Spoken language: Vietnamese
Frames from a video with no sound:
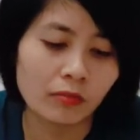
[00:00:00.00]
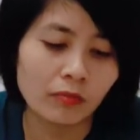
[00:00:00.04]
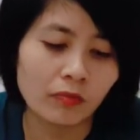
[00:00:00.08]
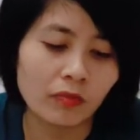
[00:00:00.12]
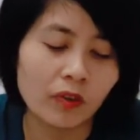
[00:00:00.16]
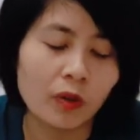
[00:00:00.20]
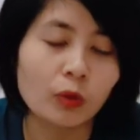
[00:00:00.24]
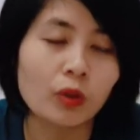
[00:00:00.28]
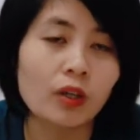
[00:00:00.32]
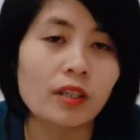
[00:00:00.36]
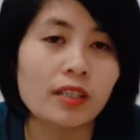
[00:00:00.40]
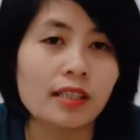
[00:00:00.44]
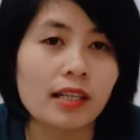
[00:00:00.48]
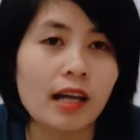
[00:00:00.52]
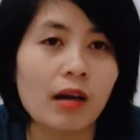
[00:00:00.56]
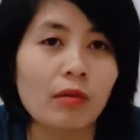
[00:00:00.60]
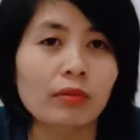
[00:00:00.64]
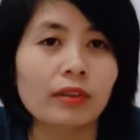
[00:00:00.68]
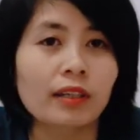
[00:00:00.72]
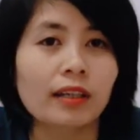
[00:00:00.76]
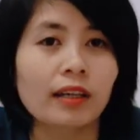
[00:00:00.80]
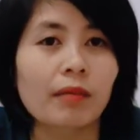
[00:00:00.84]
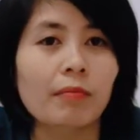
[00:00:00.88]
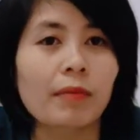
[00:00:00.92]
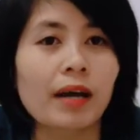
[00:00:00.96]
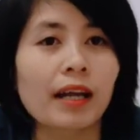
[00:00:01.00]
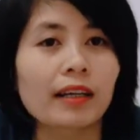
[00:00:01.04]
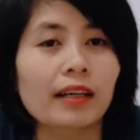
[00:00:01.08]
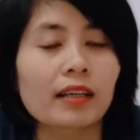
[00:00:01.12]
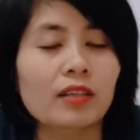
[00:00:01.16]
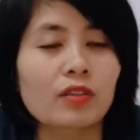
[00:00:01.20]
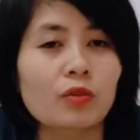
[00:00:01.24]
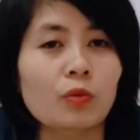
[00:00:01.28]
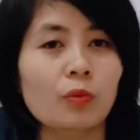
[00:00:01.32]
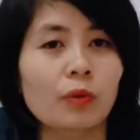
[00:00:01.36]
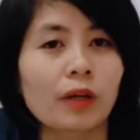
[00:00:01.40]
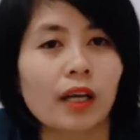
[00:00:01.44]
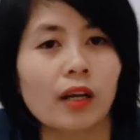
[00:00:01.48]
phẫu thuật xong thì các bạn nên
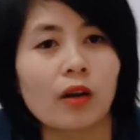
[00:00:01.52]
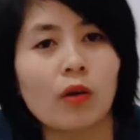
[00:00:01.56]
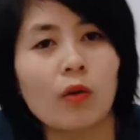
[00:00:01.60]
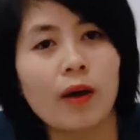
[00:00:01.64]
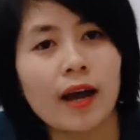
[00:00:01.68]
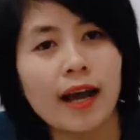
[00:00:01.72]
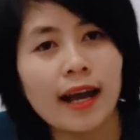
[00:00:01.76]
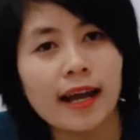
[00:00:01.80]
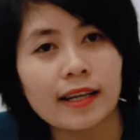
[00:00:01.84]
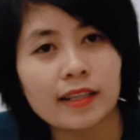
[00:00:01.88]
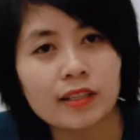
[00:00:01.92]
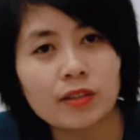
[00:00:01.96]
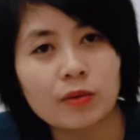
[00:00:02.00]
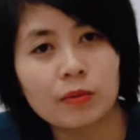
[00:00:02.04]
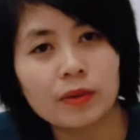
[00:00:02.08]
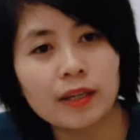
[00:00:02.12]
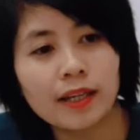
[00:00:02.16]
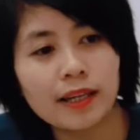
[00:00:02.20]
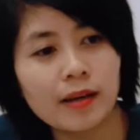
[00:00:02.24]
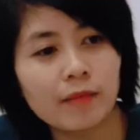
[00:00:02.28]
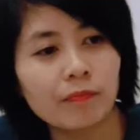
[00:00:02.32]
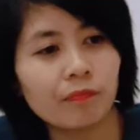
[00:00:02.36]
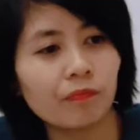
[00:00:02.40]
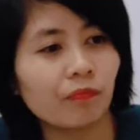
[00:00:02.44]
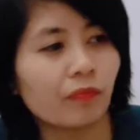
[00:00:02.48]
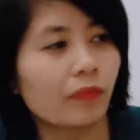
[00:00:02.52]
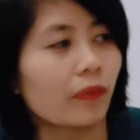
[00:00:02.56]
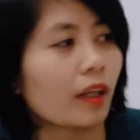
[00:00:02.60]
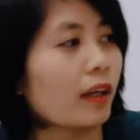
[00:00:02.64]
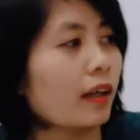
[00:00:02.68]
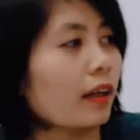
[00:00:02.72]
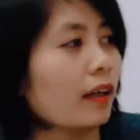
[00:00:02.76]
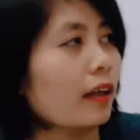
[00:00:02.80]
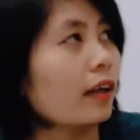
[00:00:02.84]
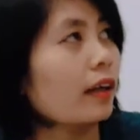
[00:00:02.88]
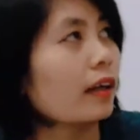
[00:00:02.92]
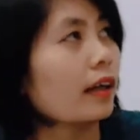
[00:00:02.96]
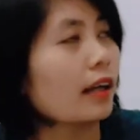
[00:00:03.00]
dùng cái loa chống liếm
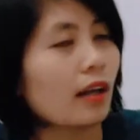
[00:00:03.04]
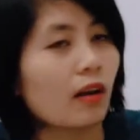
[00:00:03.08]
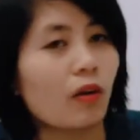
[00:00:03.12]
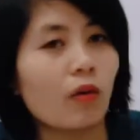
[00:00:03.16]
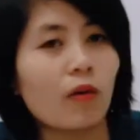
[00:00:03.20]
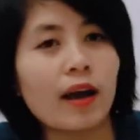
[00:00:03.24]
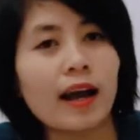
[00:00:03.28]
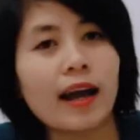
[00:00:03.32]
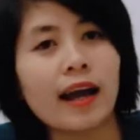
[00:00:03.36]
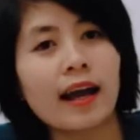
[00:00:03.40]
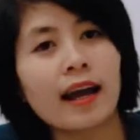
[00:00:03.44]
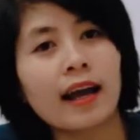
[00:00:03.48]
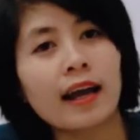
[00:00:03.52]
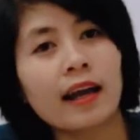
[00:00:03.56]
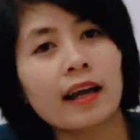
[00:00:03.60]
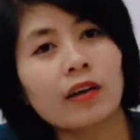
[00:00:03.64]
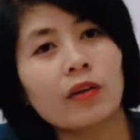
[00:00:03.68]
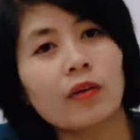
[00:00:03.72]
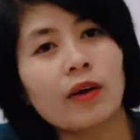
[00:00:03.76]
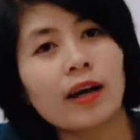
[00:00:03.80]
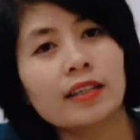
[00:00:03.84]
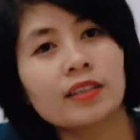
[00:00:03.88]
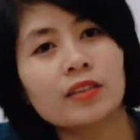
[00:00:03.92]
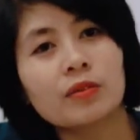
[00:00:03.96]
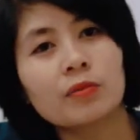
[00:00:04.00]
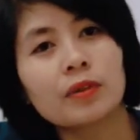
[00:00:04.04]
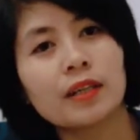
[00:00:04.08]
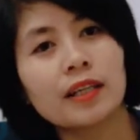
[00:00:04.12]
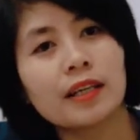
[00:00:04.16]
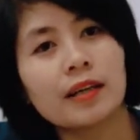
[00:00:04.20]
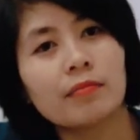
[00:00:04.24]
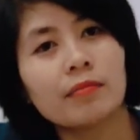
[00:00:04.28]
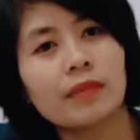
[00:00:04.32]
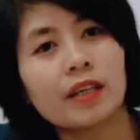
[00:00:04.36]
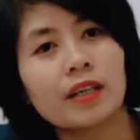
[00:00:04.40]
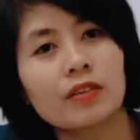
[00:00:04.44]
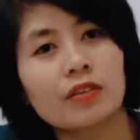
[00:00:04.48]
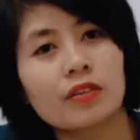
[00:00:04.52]
cái loa loa chống
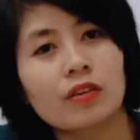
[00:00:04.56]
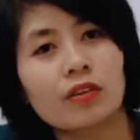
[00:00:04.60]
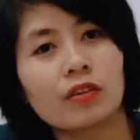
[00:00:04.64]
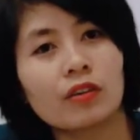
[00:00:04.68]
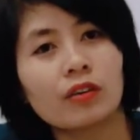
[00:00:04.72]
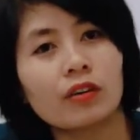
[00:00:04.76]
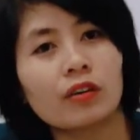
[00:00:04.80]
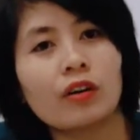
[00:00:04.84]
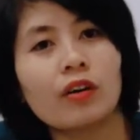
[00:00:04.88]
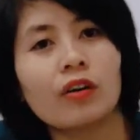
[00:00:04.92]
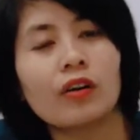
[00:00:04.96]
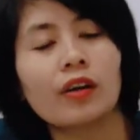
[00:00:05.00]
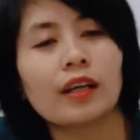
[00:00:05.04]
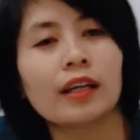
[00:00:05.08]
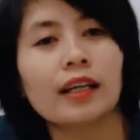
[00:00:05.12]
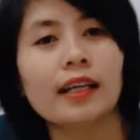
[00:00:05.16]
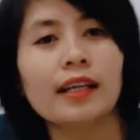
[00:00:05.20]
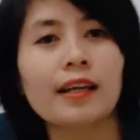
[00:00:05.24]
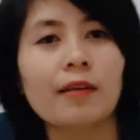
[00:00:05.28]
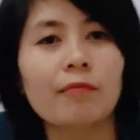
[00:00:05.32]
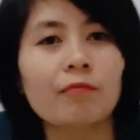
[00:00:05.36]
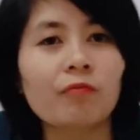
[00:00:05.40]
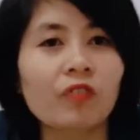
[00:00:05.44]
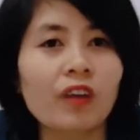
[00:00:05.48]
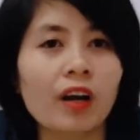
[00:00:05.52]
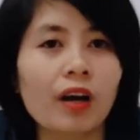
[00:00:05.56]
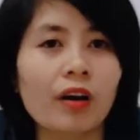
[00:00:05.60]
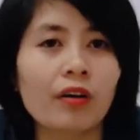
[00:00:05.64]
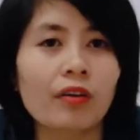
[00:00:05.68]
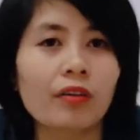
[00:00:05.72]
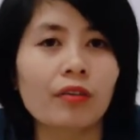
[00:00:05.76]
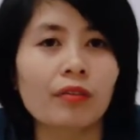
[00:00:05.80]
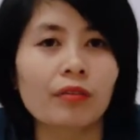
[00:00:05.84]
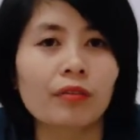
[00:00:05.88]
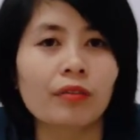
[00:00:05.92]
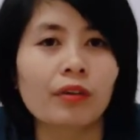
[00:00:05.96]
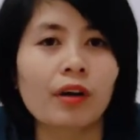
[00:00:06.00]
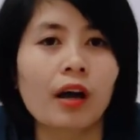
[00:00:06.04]
liếm để cho nó khỏi liếm
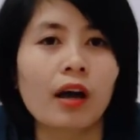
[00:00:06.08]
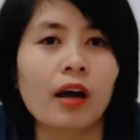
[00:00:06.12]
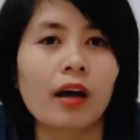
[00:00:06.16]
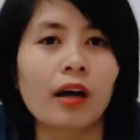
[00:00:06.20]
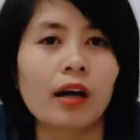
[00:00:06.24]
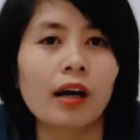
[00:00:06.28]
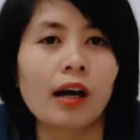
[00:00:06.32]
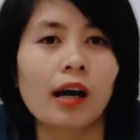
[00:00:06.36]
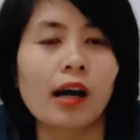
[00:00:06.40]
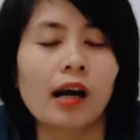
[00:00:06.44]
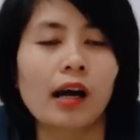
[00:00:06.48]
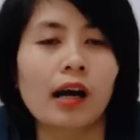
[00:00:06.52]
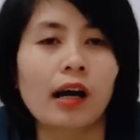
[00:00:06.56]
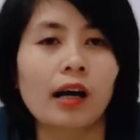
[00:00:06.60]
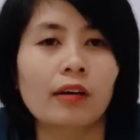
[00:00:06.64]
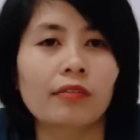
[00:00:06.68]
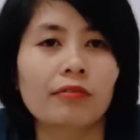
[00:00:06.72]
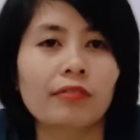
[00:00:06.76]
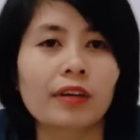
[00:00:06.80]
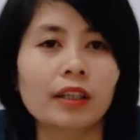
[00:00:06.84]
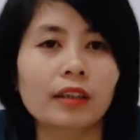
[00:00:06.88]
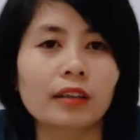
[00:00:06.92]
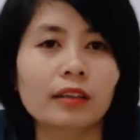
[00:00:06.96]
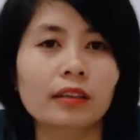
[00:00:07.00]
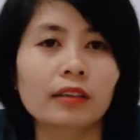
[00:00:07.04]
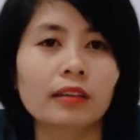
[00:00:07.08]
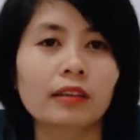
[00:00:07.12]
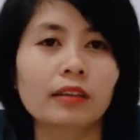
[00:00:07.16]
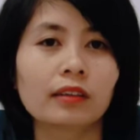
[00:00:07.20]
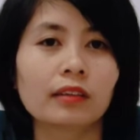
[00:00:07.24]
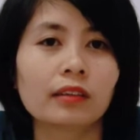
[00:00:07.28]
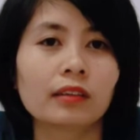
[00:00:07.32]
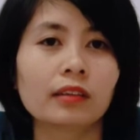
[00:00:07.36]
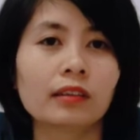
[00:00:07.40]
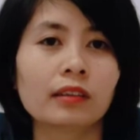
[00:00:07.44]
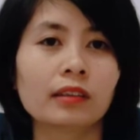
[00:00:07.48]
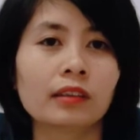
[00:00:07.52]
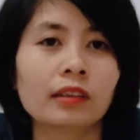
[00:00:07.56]
vào uh, vết
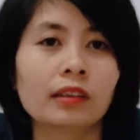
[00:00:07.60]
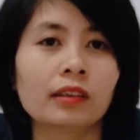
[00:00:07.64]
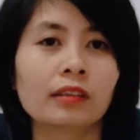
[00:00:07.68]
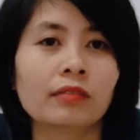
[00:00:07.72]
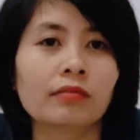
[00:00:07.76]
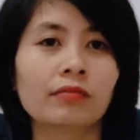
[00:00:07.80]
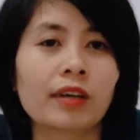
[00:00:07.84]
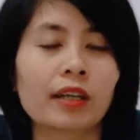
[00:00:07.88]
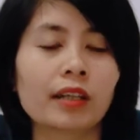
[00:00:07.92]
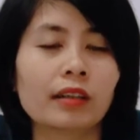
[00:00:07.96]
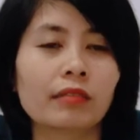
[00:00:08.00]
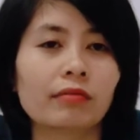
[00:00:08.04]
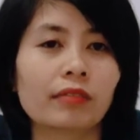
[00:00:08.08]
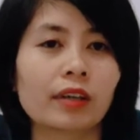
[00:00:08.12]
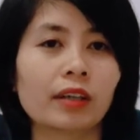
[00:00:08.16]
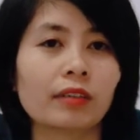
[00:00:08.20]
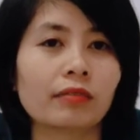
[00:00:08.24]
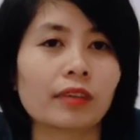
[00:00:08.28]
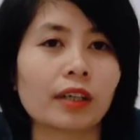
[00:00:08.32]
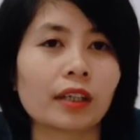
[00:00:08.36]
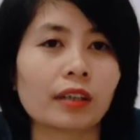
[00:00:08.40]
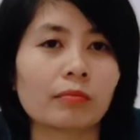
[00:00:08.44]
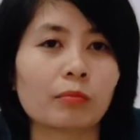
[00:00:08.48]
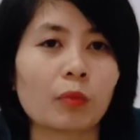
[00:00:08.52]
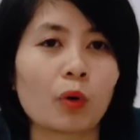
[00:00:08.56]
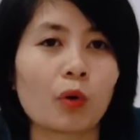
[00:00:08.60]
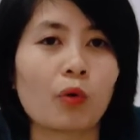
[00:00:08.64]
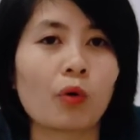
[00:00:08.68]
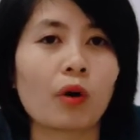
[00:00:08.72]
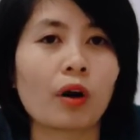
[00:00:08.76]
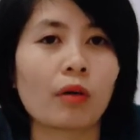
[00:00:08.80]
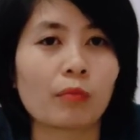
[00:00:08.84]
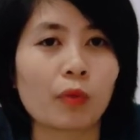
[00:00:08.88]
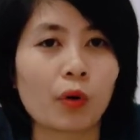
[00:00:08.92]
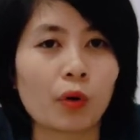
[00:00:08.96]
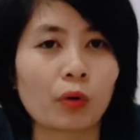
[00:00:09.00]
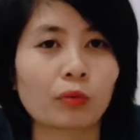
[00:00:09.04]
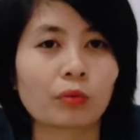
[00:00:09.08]
vết vết vết mổ
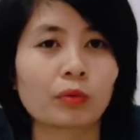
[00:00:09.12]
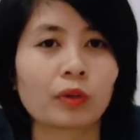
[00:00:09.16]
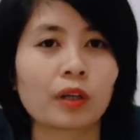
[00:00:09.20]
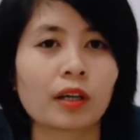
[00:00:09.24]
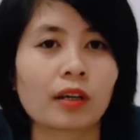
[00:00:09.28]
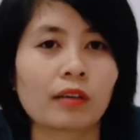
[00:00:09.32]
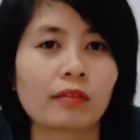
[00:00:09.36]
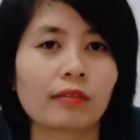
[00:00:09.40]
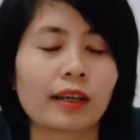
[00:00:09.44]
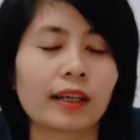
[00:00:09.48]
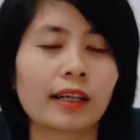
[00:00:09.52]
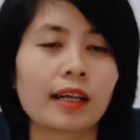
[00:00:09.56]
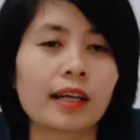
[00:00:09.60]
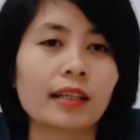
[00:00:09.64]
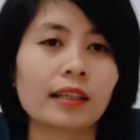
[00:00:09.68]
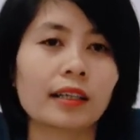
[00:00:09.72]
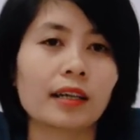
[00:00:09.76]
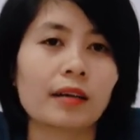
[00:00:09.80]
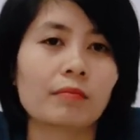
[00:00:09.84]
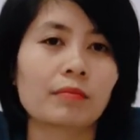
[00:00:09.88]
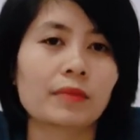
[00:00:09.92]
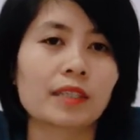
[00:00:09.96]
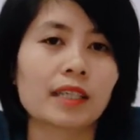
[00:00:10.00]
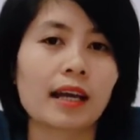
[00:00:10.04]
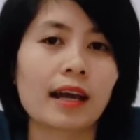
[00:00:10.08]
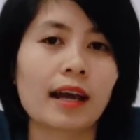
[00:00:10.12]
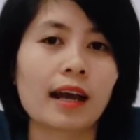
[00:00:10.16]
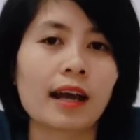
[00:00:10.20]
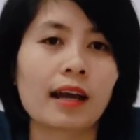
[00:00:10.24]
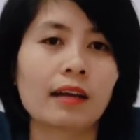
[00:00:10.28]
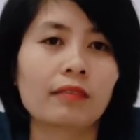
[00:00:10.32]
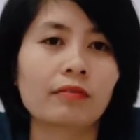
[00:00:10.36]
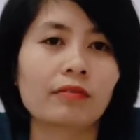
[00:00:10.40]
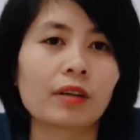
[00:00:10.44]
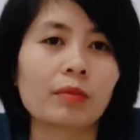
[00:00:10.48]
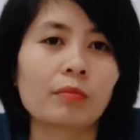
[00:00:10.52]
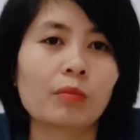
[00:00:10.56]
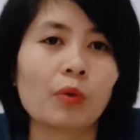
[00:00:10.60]
ở bụng và nên kiểm
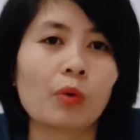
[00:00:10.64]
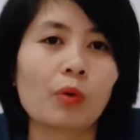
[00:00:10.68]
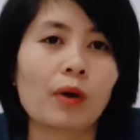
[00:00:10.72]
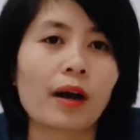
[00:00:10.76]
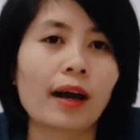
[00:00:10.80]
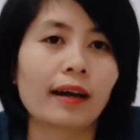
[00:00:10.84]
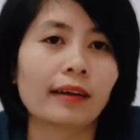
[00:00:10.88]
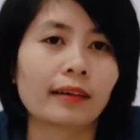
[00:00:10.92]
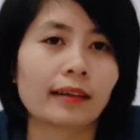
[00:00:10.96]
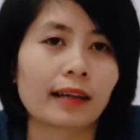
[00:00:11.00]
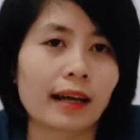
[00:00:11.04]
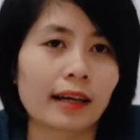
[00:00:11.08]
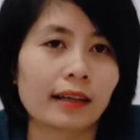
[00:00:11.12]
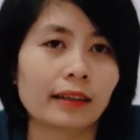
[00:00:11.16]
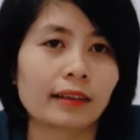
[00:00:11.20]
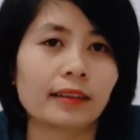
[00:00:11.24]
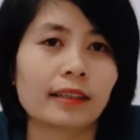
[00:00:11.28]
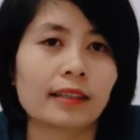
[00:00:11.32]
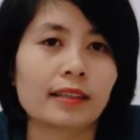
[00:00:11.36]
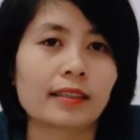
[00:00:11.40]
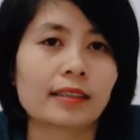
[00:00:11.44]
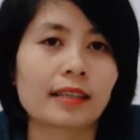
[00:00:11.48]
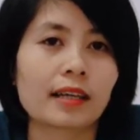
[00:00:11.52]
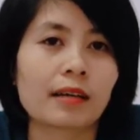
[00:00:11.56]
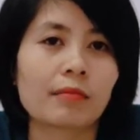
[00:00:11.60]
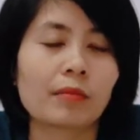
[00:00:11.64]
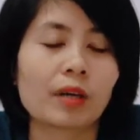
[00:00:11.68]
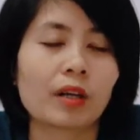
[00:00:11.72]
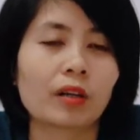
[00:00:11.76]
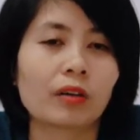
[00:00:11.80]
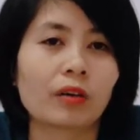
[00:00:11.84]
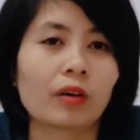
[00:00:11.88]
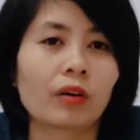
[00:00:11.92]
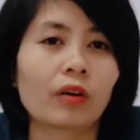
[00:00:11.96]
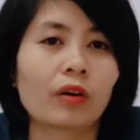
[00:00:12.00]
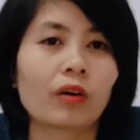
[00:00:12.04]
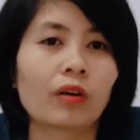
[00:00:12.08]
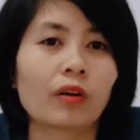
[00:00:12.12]
tra vết mổ hàng ngày để xem là
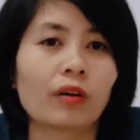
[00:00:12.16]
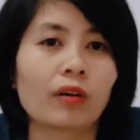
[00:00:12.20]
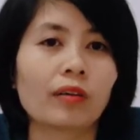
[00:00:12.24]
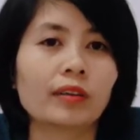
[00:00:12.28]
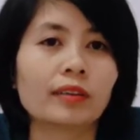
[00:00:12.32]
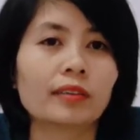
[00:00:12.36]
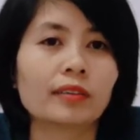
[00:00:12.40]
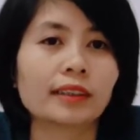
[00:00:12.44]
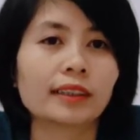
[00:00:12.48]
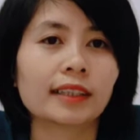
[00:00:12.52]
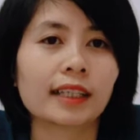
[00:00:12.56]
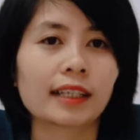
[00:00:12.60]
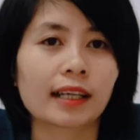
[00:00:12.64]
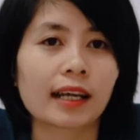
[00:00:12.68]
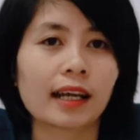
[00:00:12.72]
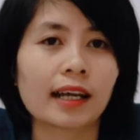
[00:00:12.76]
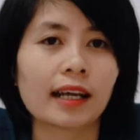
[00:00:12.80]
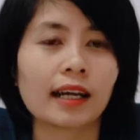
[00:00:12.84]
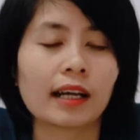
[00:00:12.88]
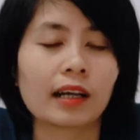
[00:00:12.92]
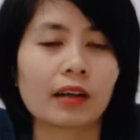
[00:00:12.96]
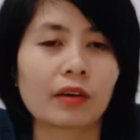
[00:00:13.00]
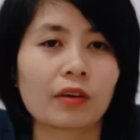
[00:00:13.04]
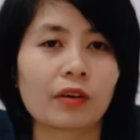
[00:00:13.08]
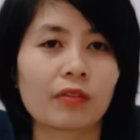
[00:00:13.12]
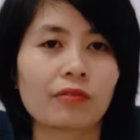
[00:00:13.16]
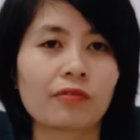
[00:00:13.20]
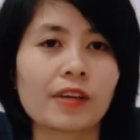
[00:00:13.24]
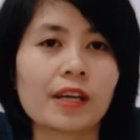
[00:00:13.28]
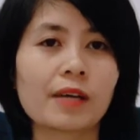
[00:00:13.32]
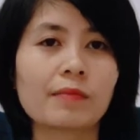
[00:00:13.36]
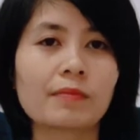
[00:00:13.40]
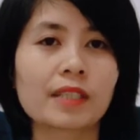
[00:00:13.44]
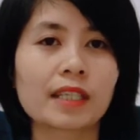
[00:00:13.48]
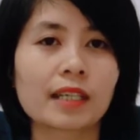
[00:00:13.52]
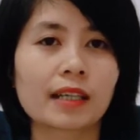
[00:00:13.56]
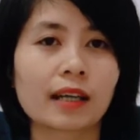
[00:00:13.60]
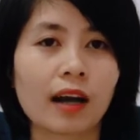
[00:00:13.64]
nó có dịch hay là có
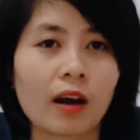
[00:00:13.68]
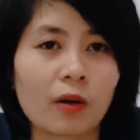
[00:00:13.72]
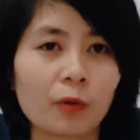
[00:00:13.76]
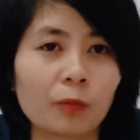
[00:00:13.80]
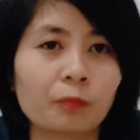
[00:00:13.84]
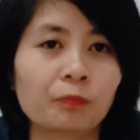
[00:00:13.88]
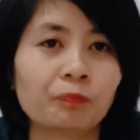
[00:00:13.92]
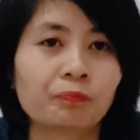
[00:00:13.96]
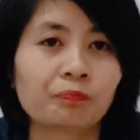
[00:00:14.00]
viêm gì không